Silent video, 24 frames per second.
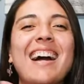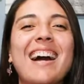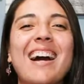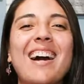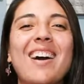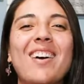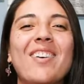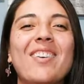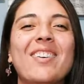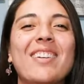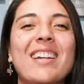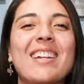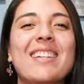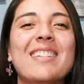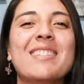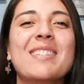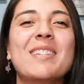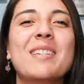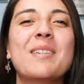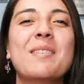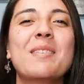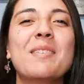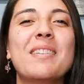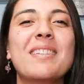ahora
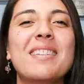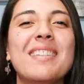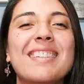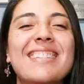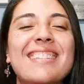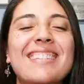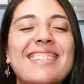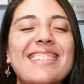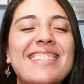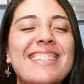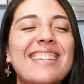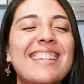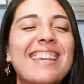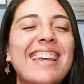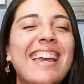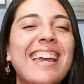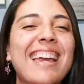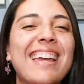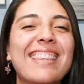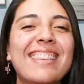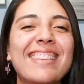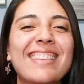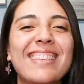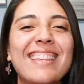sí,
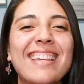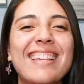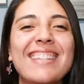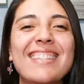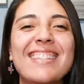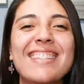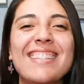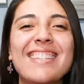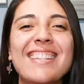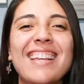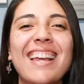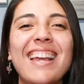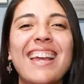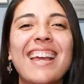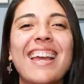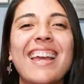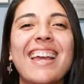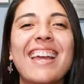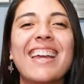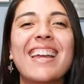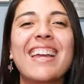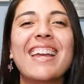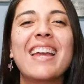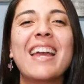
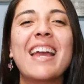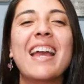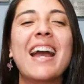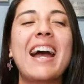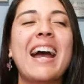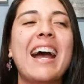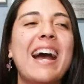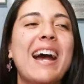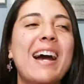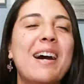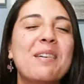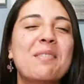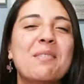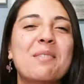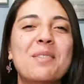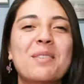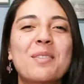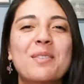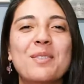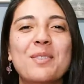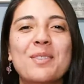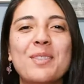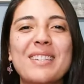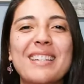siéntense,
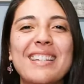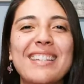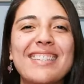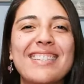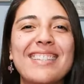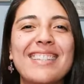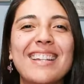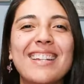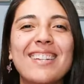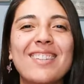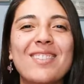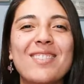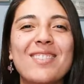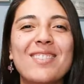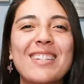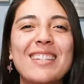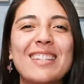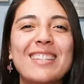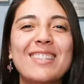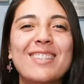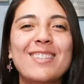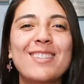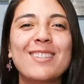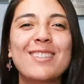abróchense los
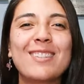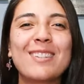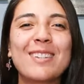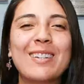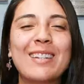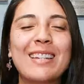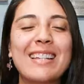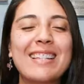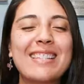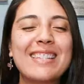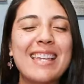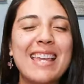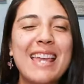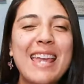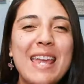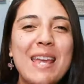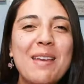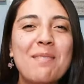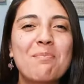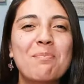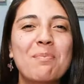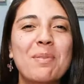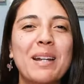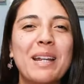cinturones
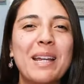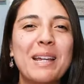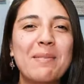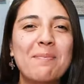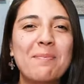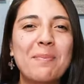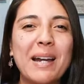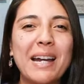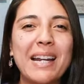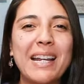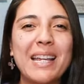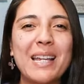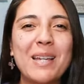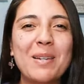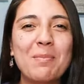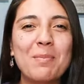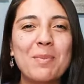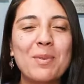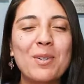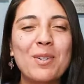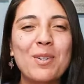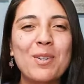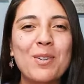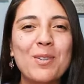y
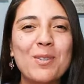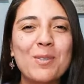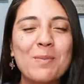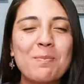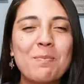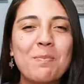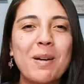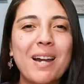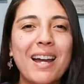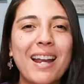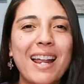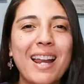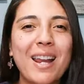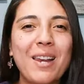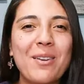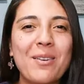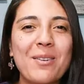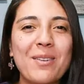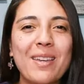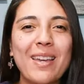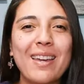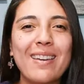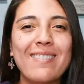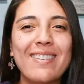preparémonos para
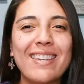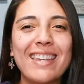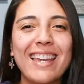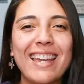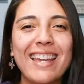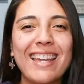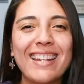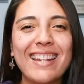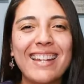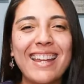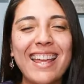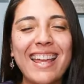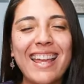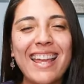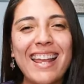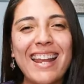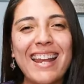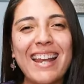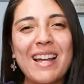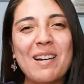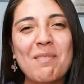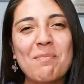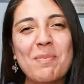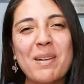lo que viene,
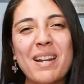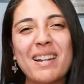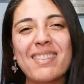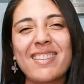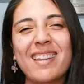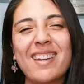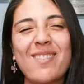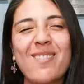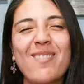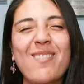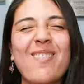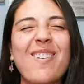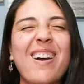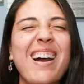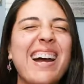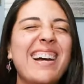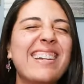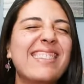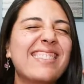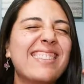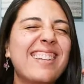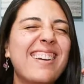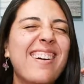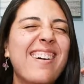la parte
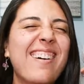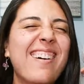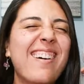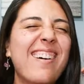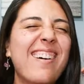4.